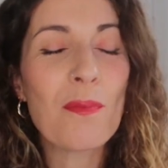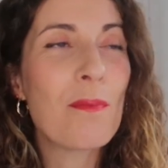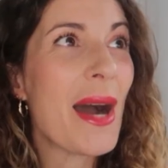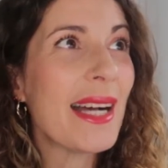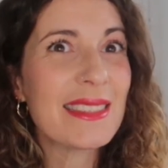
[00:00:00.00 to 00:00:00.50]

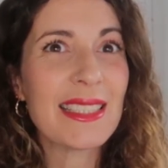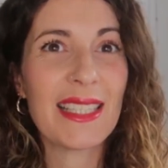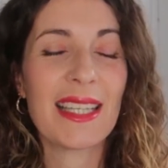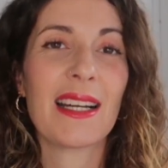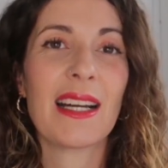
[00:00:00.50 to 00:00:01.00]
basta
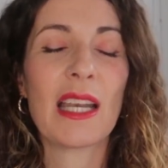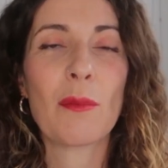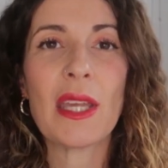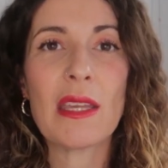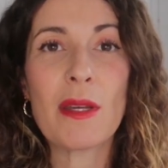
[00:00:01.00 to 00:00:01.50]
de
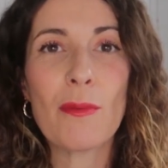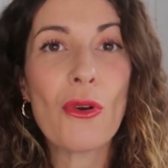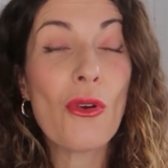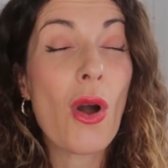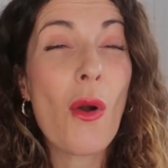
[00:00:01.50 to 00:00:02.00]
quejarme y me
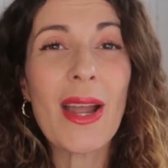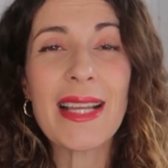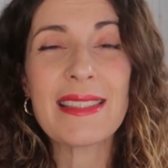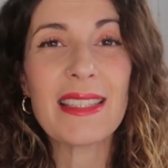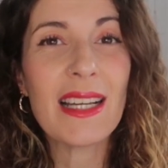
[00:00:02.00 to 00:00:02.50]
pongo,
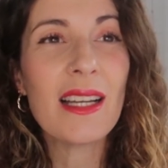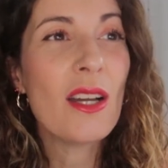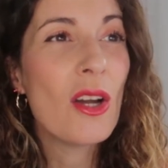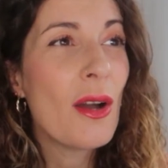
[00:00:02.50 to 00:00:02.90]
aunque sea